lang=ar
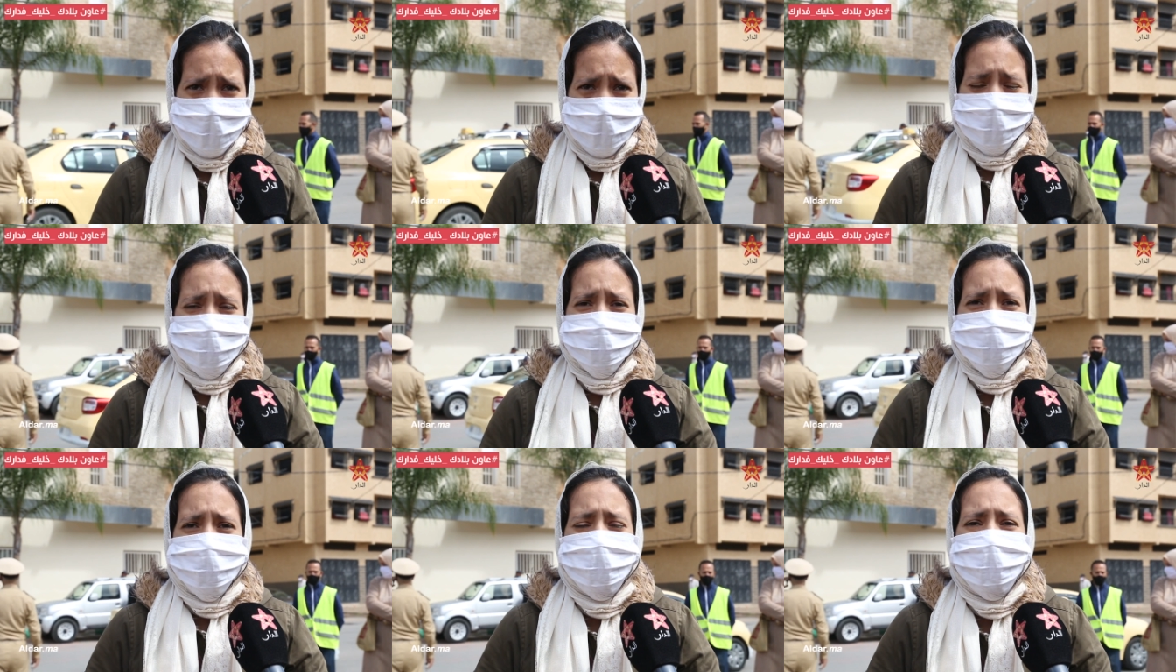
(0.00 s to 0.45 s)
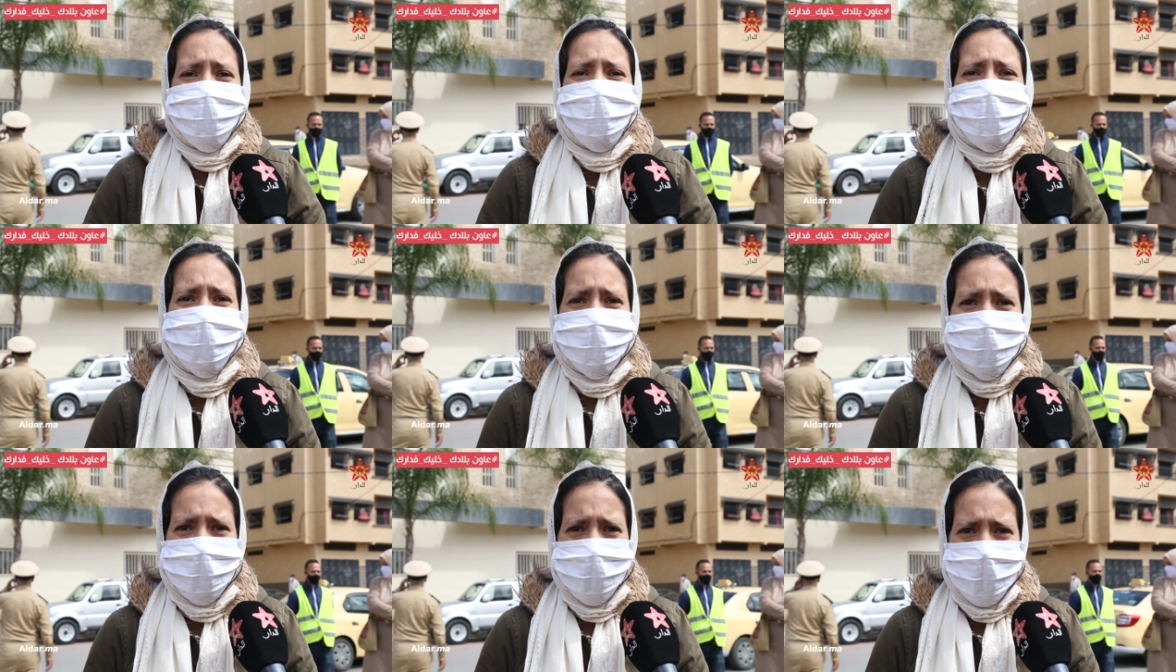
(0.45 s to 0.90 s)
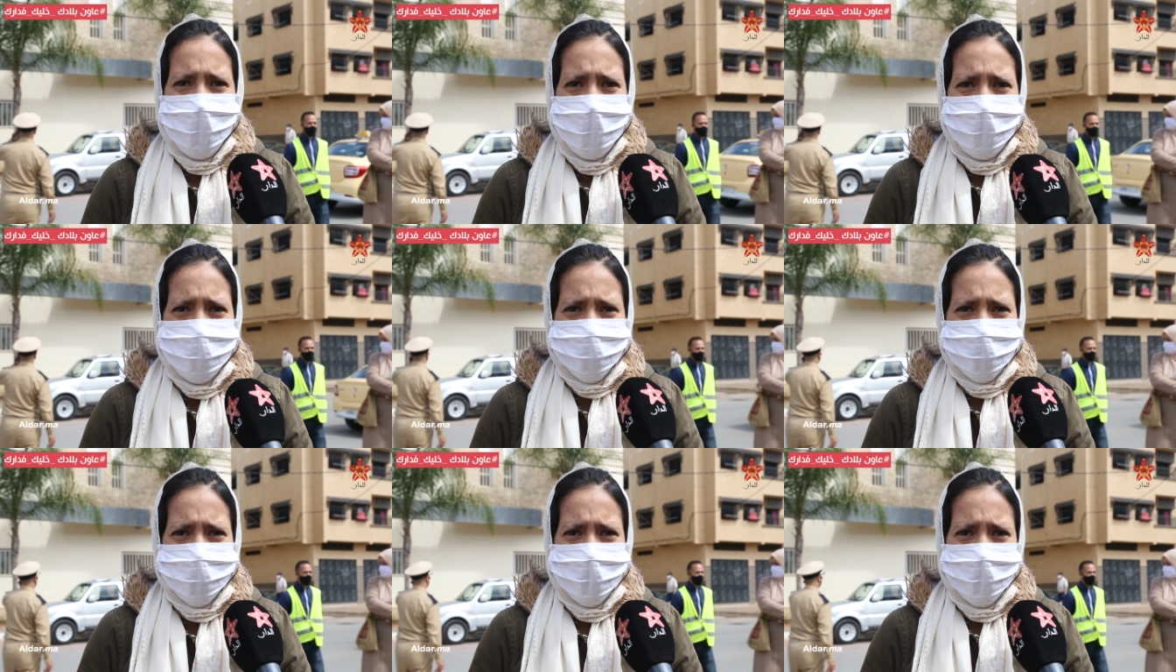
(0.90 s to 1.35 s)
ثلاث شهور ما
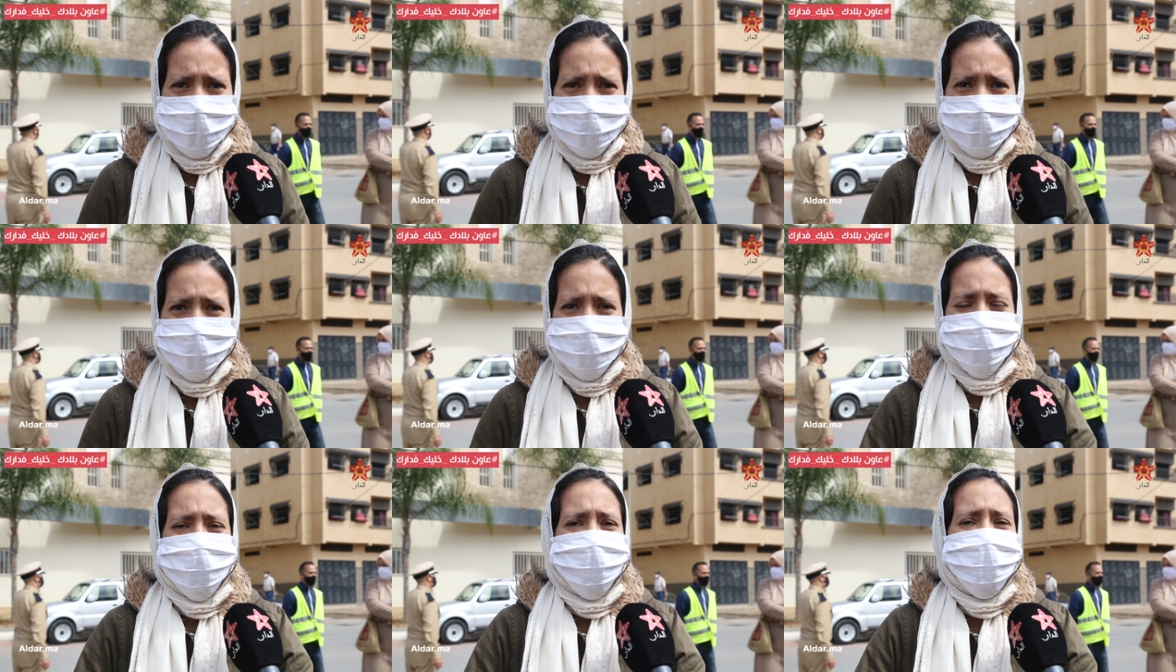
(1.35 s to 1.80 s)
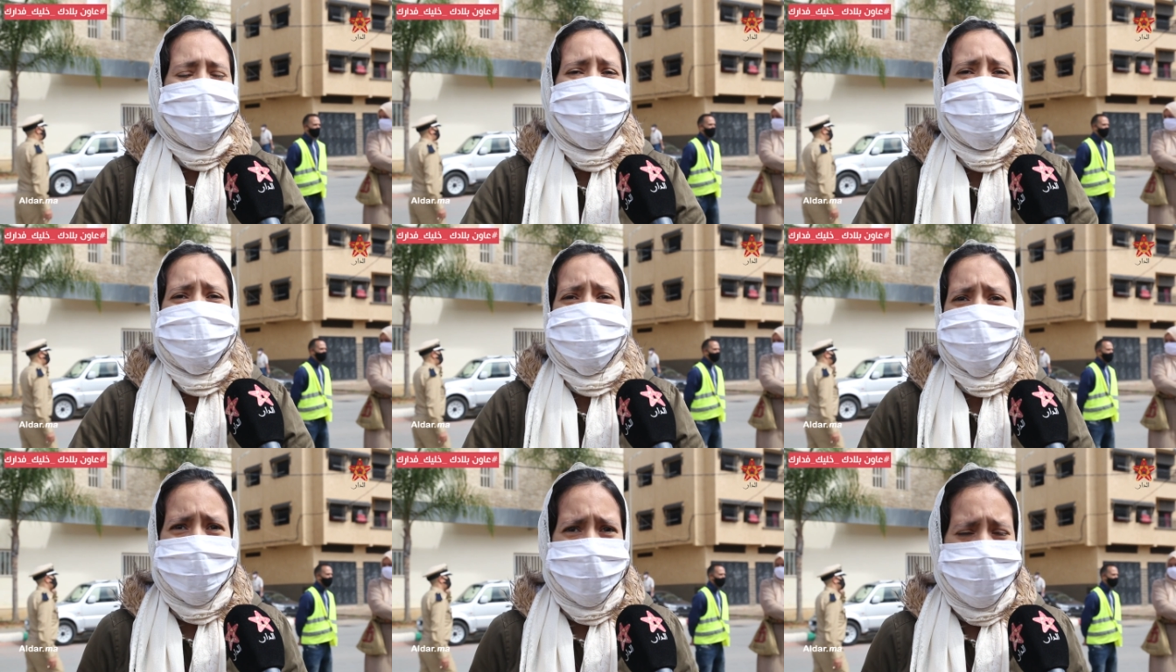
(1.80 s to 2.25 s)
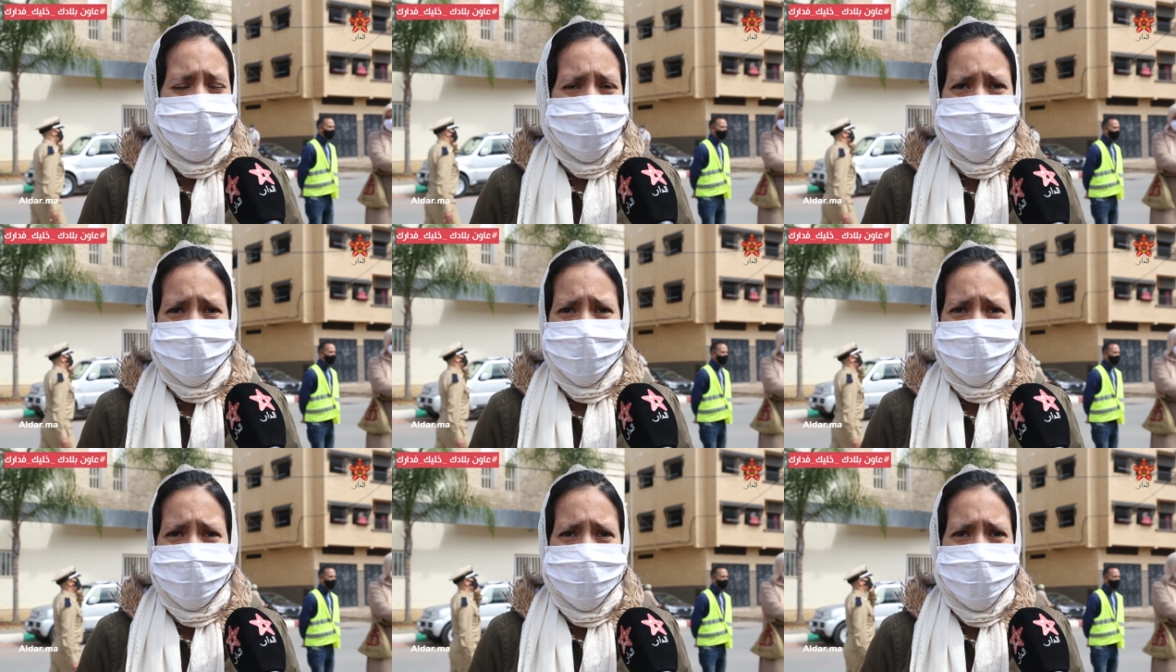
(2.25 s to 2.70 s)
قراوهاش ثلاث شهور ما حصلوا فيها
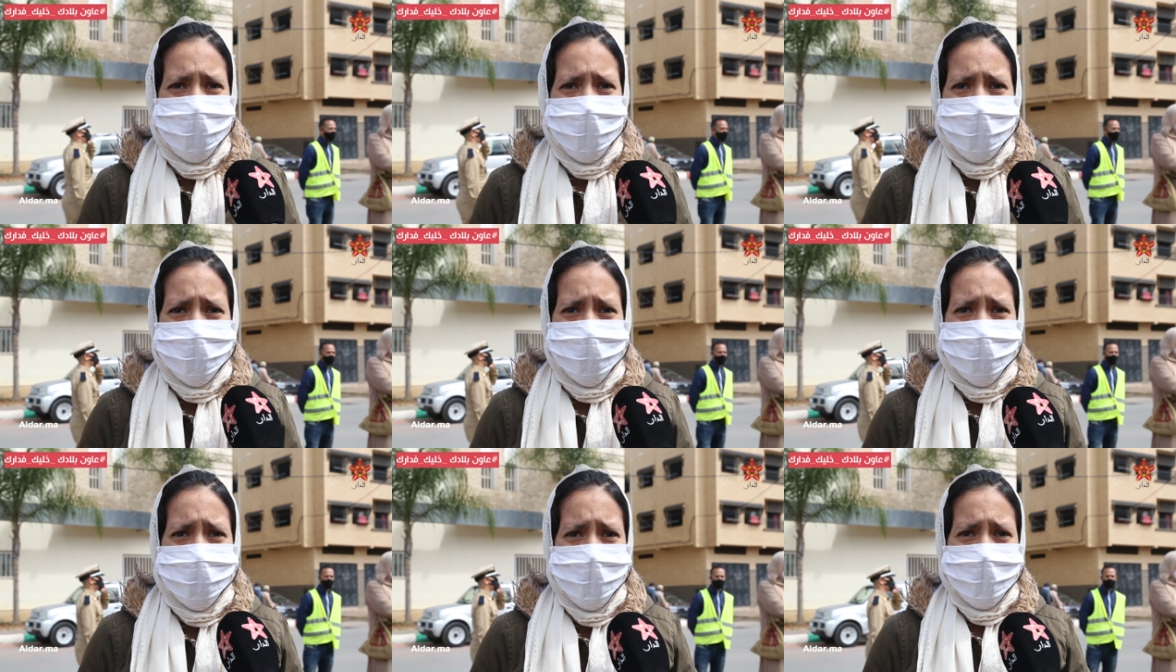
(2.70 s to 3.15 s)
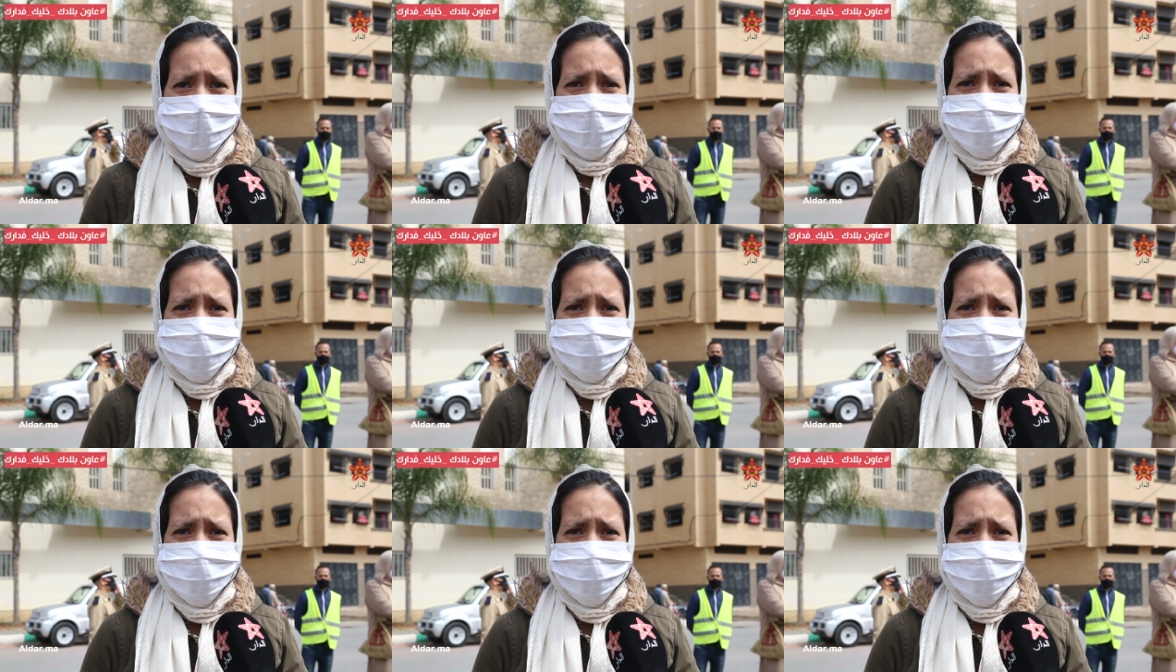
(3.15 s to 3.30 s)
مساكن والو